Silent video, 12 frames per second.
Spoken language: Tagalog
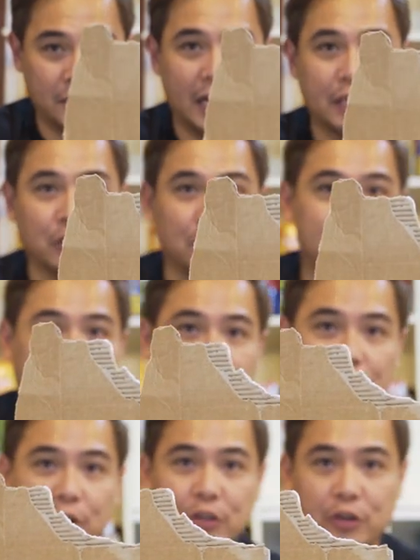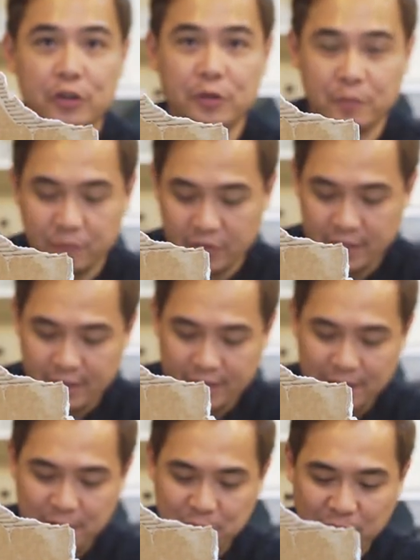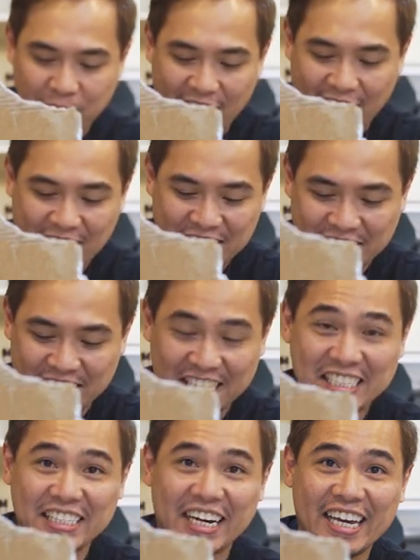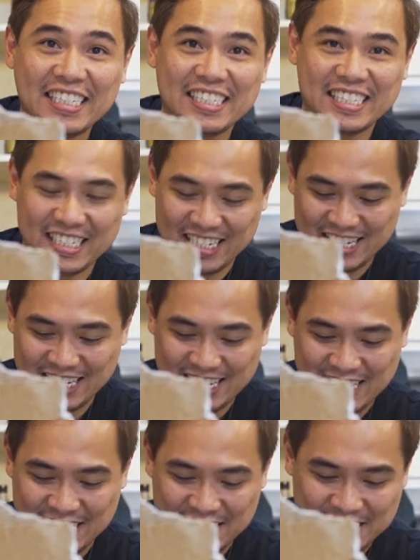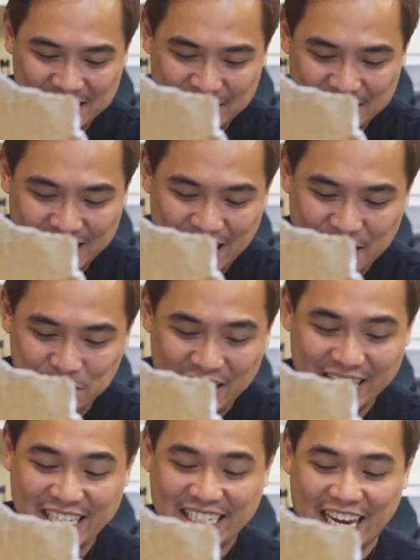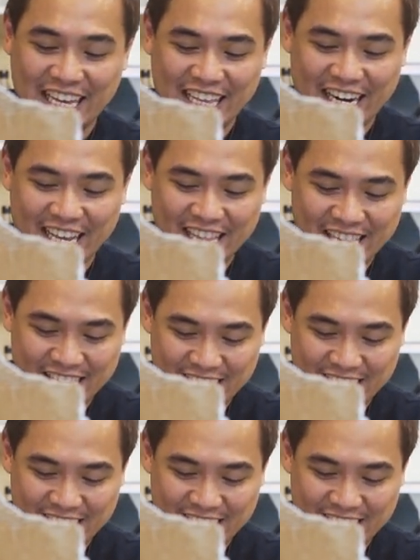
Bali to, pang ano ko to? Pang alis ng stress. Saka pang design na rin.